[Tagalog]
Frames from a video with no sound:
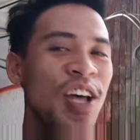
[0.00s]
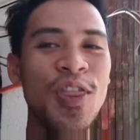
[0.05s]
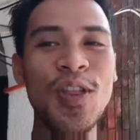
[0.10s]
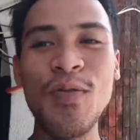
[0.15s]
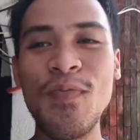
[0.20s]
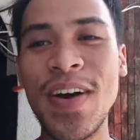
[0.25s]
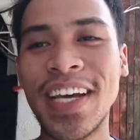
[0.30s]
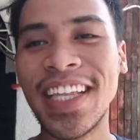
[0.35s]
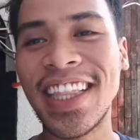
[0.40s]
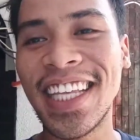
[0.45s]

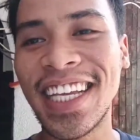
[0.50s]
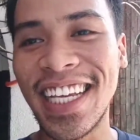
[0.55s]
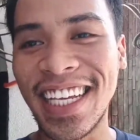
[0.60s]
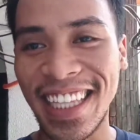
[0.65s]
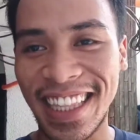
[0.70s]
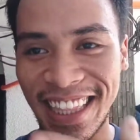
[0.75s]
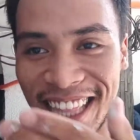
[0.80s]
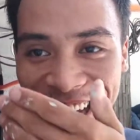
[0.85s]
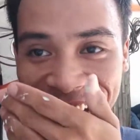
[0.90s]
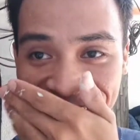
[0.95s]
dumay
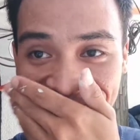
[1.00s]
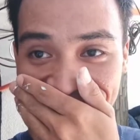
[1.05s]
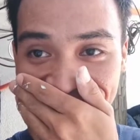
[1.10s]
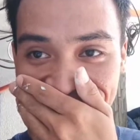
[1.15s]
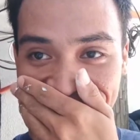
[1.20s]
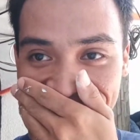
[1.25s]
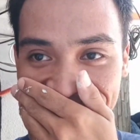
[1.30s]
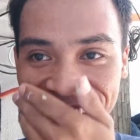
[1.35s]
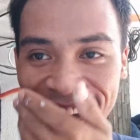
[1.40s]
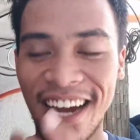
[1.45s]
tita ko
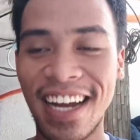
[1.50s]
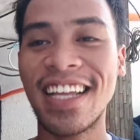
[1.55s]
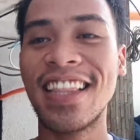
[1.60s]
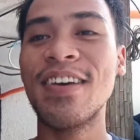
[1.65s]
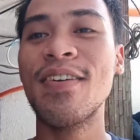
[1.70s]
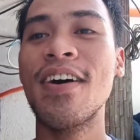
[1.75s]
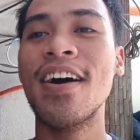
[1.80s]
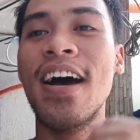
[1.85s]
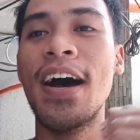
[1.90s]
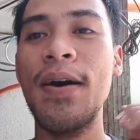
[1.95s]
ba?
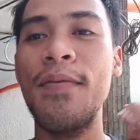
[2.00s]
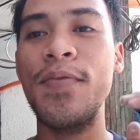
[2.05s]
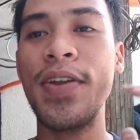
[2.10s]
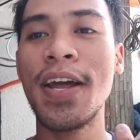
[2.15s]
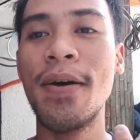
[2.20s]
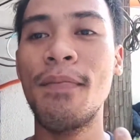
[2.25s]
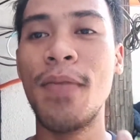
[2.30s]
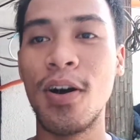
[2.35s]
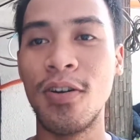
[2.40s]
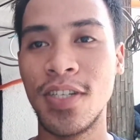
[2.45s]
tigda amo
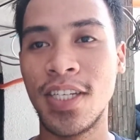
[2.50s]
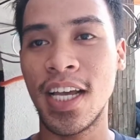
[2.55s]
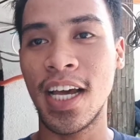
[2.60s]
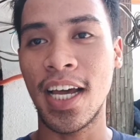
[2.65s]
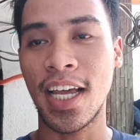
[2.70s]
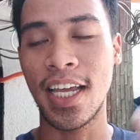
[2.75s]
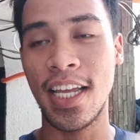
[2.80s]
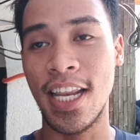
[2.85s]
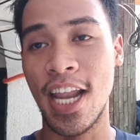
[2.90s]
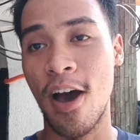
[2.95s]
niya ba ko siya
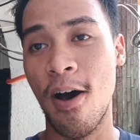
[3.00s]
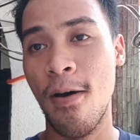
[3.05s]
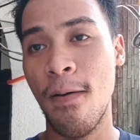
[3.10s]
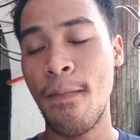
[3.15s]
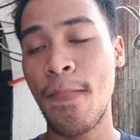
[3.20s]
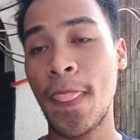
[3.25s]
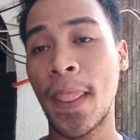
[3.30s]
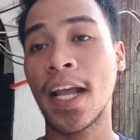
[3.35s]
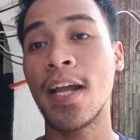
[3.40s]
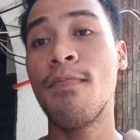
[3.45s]
ginaw
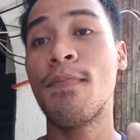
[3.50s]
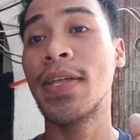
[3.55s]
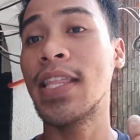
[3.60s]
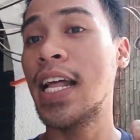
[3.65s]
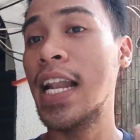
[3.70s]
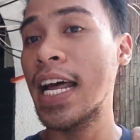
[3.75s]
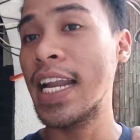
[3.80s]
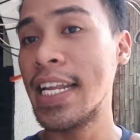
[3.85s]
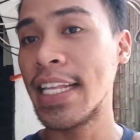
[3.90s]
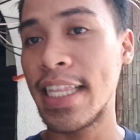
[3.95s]

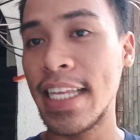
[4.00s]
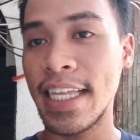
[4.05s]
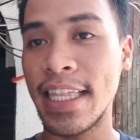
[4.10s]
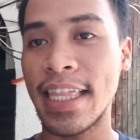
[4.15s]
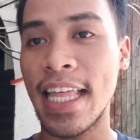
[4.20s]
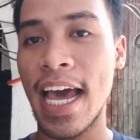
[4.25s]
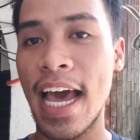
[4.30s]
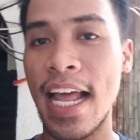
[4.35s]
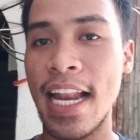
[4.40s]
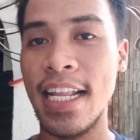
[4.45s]
ginpadala ni
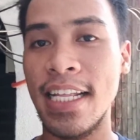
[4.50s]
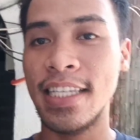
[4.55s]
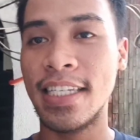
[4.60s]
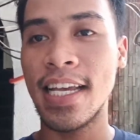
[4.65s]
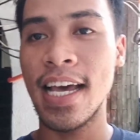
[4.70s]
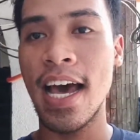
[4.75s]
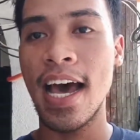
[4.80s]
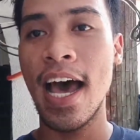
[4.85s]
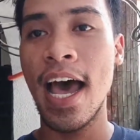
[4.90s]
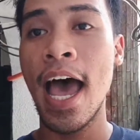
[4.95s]
tita alin
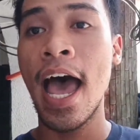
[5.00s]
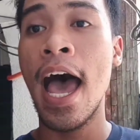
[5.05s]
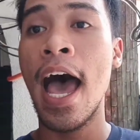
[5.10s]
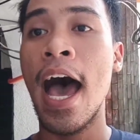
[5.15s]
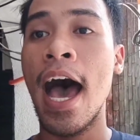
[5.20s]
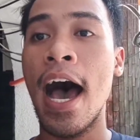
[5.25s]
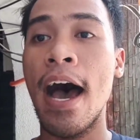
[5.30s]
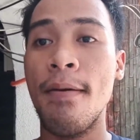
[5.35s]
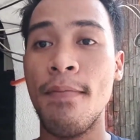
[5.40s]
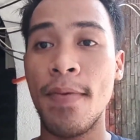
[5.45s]
sa
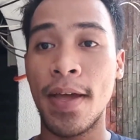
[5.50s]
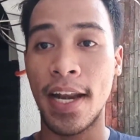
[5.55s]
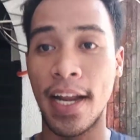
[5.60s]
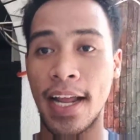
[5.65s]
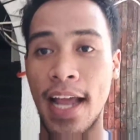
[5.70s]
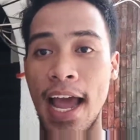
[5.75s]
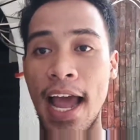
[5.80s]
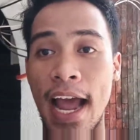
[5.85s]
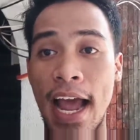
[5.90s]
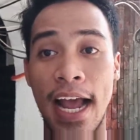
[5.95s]

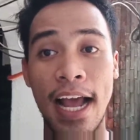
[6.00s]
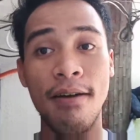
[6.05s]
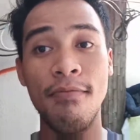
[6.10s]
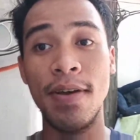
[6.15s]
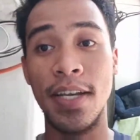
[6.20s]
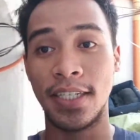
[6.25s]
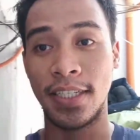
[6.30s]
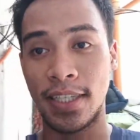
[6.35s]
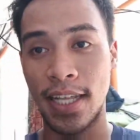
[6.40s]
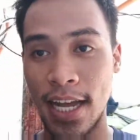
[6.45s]
Amerika nga
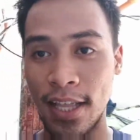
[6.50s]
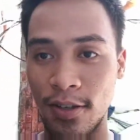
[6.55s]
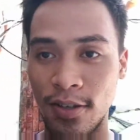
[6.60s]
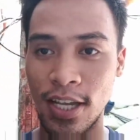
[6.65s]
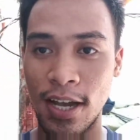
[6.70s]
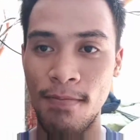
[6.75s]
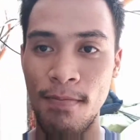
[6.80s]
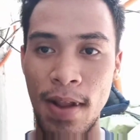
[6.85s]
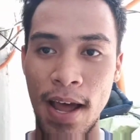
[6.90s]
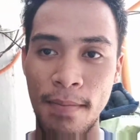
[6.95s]
gamay status
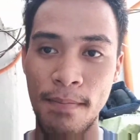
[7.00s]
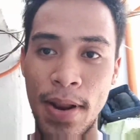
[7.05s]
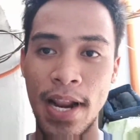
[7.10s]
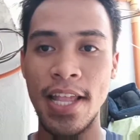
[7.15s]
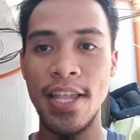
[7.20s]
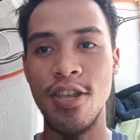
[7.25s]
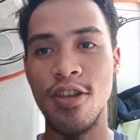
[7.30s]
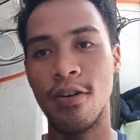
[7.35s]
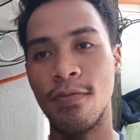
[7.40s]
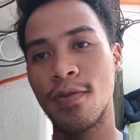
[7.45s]
sa
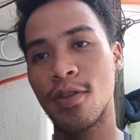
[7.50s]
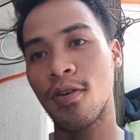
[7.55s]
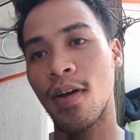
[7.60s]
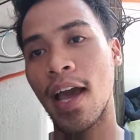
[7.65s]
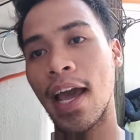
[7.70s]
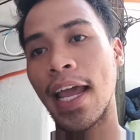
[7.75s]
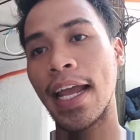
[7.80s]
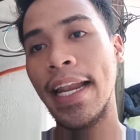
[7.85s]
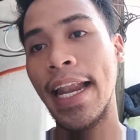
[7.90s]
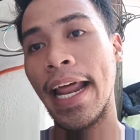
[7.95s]
brand nyo
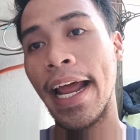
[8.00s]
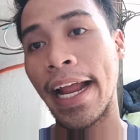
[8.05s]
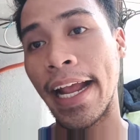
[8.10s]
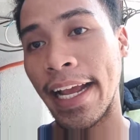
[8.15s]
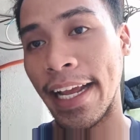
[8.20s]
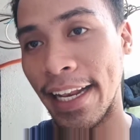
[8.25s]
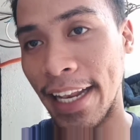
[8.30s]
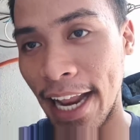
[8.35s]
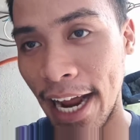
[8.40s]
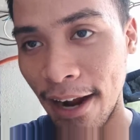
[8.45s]
kapag kinang
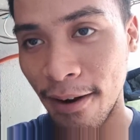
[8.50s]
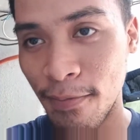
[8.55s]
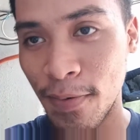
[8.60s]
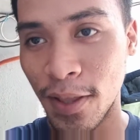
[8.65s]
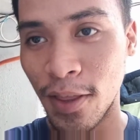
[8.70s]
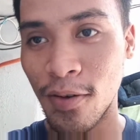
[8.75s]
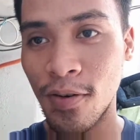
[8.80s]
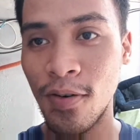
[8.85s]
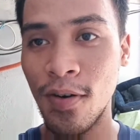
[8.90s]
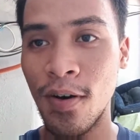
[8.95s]
kinang pa to